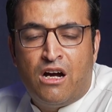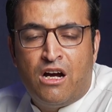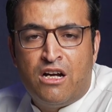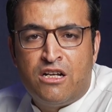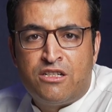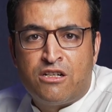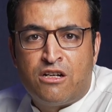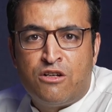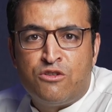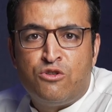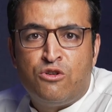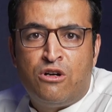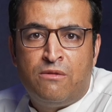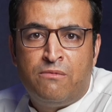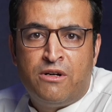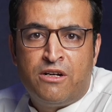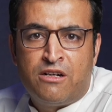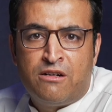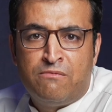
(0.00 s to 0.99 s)
आज का जो
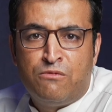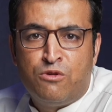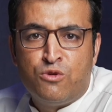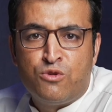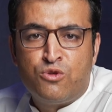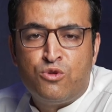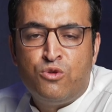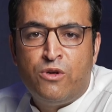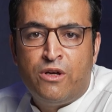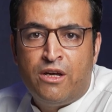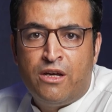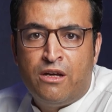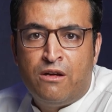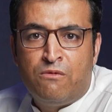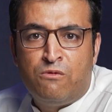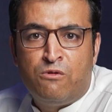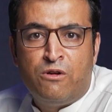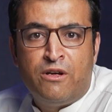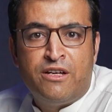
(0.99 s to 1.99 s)
हमारा मौजू है
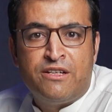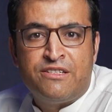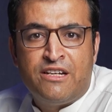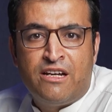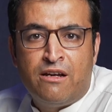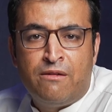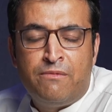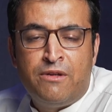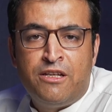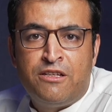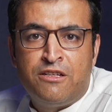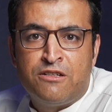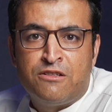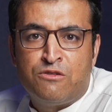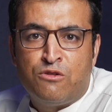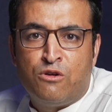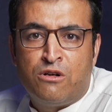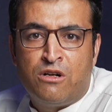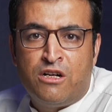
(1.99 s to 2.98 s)
वो है
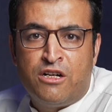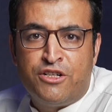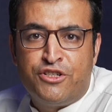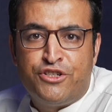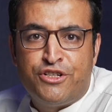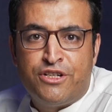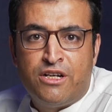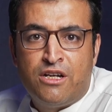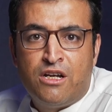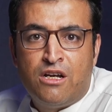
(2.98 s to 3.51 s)
जैबीतस और हज